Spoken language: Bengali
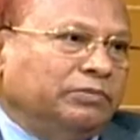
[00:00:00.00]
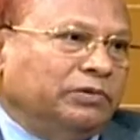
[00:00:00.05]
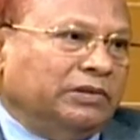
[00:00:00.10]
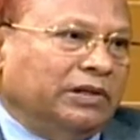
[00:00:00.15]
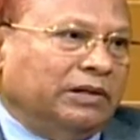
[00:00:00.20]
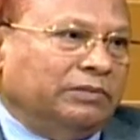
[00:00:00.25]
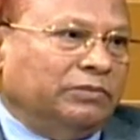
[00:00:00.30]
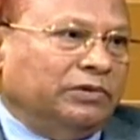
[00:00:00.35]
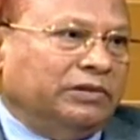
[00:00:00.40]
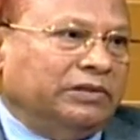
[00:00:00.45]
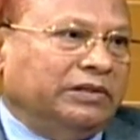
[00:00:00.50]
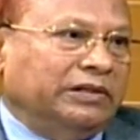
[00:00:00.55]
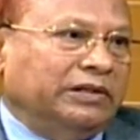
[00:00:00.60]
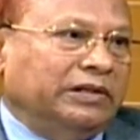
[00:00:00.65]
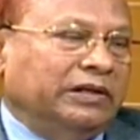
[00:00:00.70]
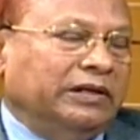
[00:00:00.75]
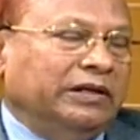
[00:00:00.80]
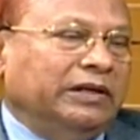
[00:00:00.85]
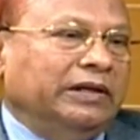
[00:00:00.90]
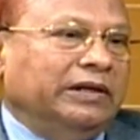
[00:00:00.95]
প্রধানমন্ত্রী
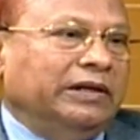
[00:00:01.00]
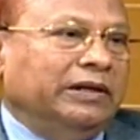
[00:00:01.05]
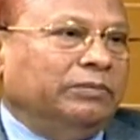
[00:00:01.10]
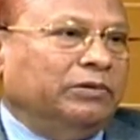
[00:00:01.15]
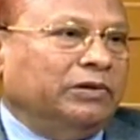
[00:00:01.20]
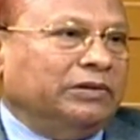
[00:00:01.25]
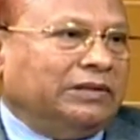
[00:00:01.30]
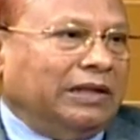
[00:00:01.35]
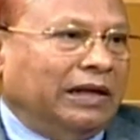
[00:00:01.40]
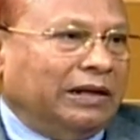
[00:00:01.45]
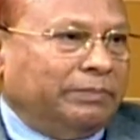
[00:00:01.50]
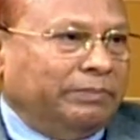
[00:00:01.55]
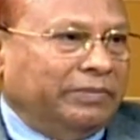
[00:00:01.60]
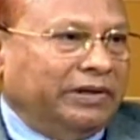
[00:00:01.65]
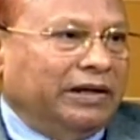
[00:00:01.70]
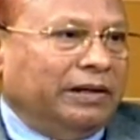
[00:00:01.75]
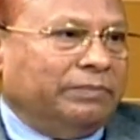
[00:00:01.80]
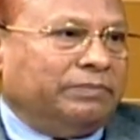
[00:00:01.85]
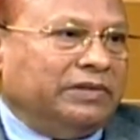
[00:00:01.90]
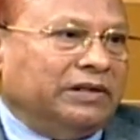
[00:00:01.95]
এবং তার
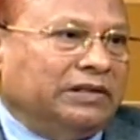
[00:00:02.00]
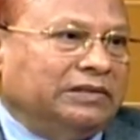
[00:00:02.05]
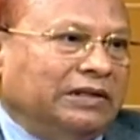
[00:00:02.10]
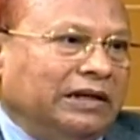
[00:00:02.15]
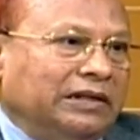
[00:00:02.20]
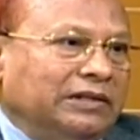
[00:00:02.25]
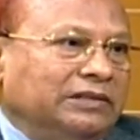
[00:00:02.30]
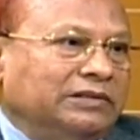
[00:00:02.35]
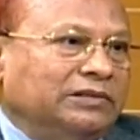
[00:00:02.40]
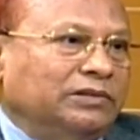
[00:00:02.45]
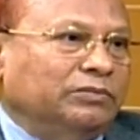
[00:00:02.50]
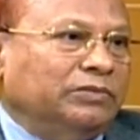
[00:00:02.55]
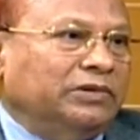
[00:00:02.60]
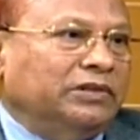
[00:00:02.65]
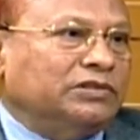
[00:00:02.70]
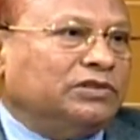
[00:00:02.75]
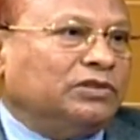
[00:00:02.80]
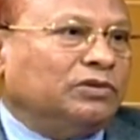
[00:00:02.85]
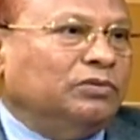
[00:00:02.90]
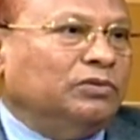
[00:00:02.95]
মেয়ে আপনারা জানেন যে উনি
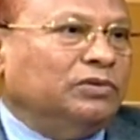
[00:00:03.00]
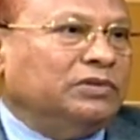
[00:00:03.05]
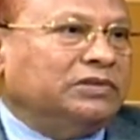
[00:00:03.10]
স্কুল